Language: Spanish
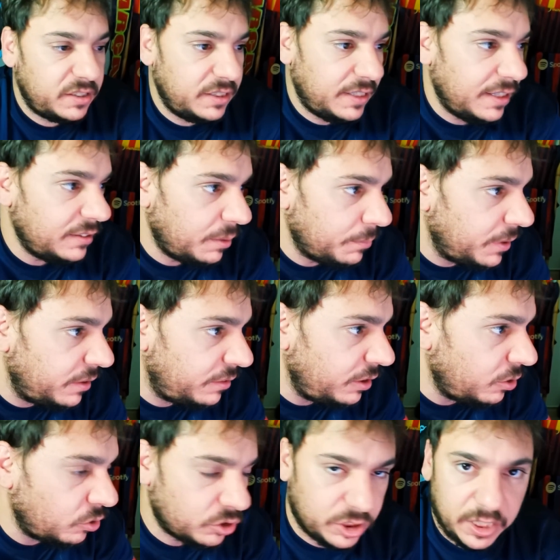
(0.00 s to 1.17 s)
Seitan también
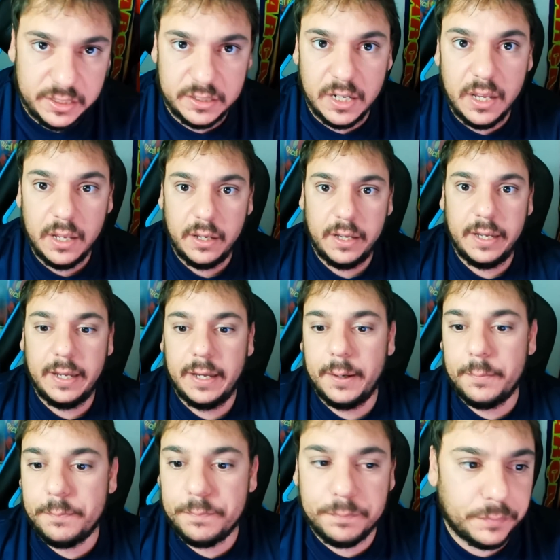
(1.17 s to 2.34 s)
5 o 6,
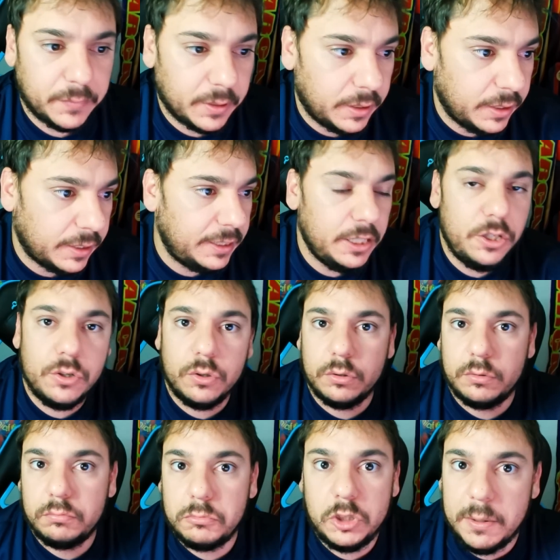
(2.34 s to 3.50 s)
eh,
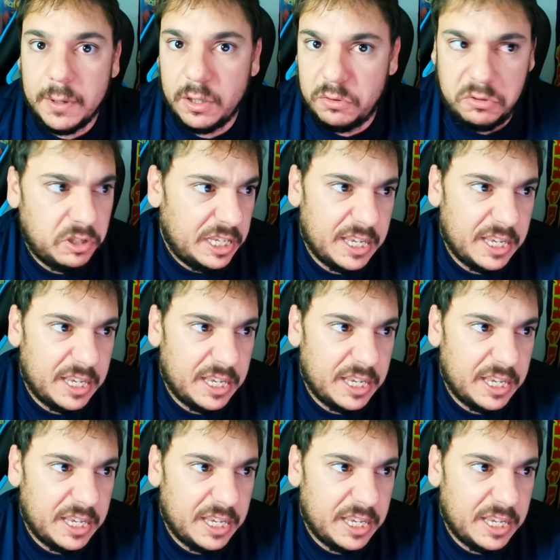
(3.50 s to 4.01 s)
Quillo lleva,